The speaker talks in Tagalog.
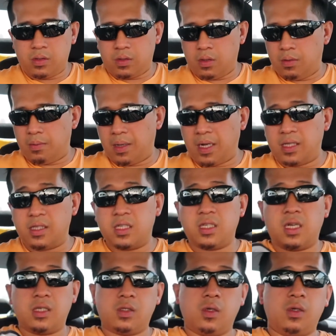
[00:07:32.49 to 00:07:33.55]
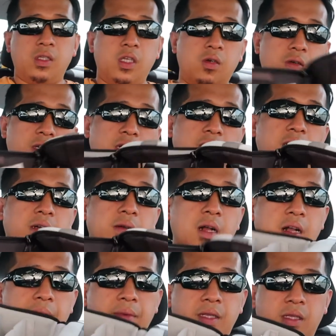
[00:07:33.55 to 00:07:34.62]
So, maganda siya. So, hindi ko na
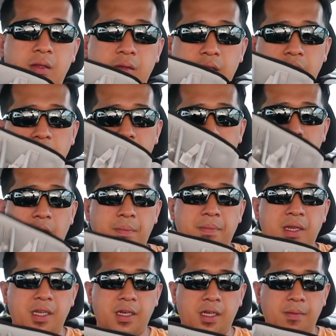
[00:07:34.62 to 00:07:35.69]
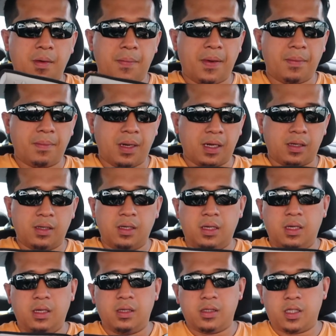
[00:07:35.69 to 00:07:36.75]
gagamit, hindi na ako gabili ng iba pang bag.
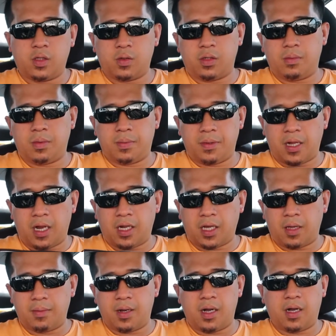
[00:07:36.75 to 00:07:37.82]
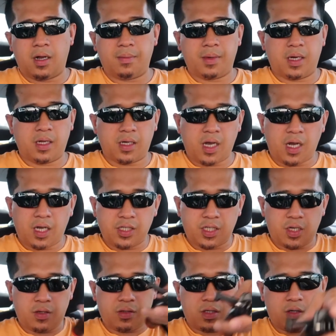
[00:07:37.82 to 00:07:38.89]
Dito ko nabilalagay yung mga camera.
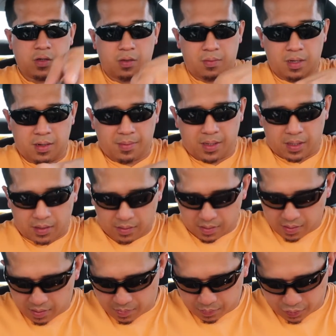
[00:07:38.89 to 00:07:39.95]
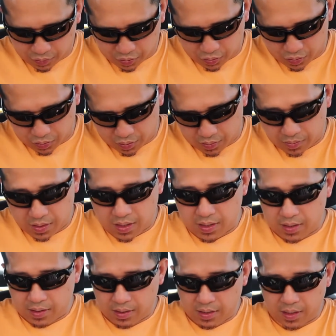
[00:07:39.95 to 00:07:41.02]
Kakasya yun siguro malamang. For sure.
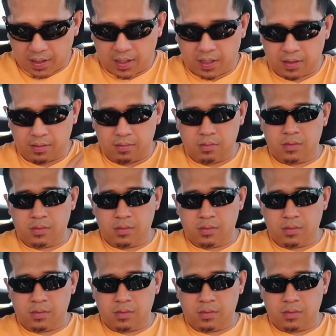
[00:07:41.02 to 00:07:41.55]
Ayan.